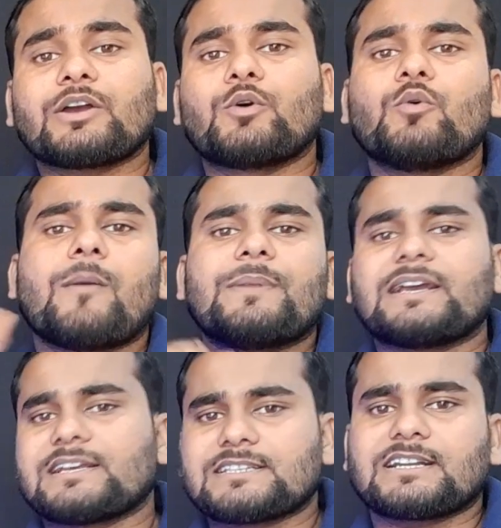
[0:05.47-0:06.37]
हैं कू
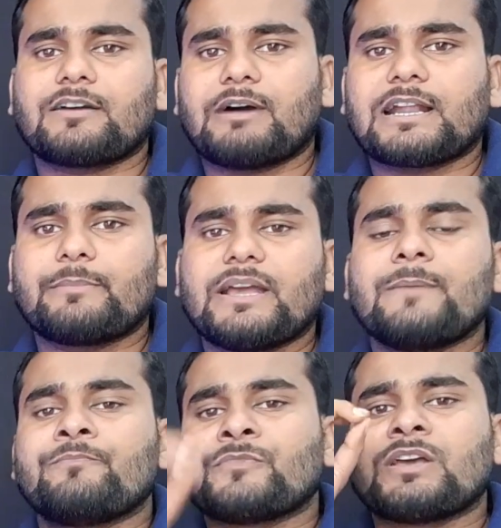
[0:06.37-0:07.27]
एप्लीकेशन के बारे
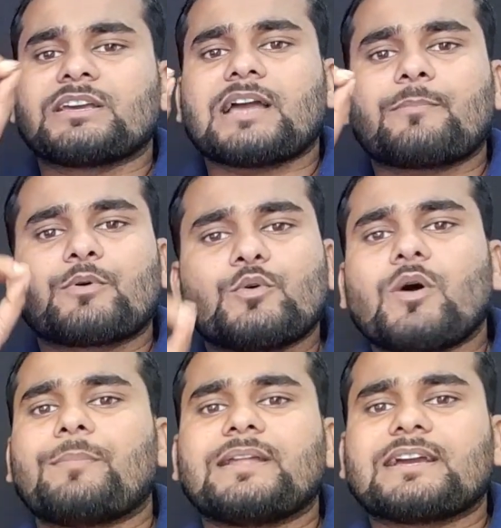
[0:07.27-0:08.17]
में कि आप
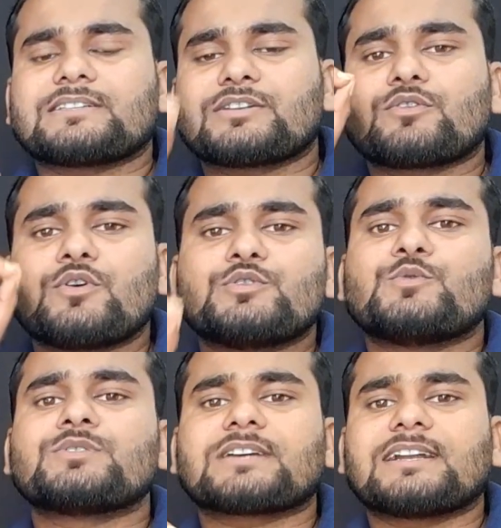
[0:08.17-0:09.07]
कू एप्लीकेशन को
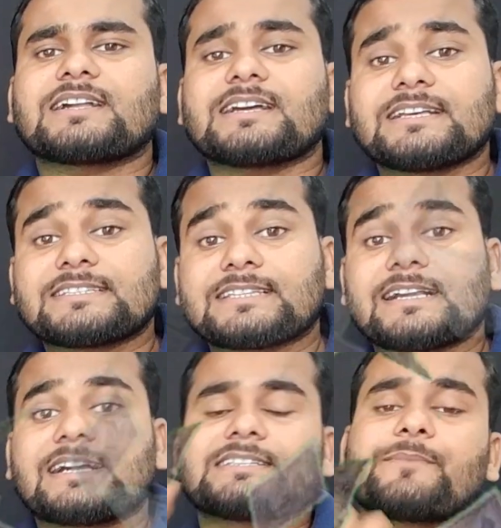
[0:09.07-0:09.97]
यूज़ करके किस
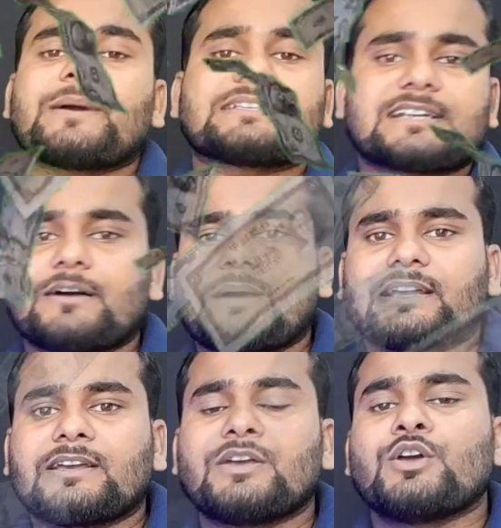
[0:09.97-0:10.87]
तरीके से पैसे
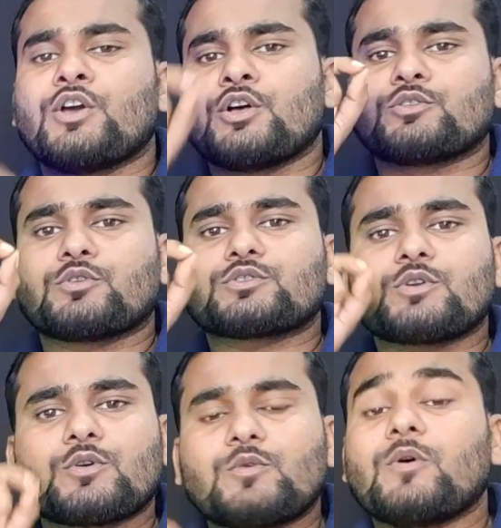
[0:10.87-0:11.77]
कमाएंगे
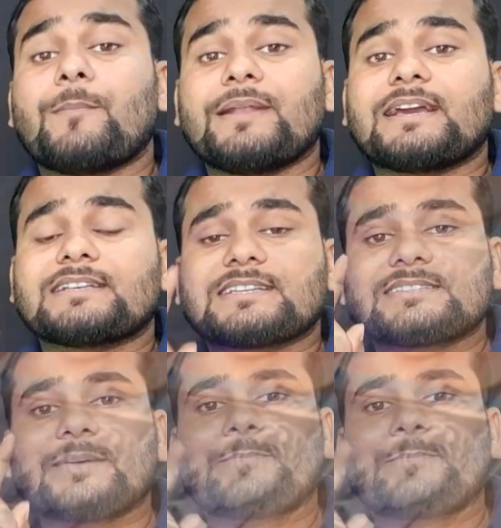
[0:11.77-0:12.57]
दोस्तों कू एप्लीकेशन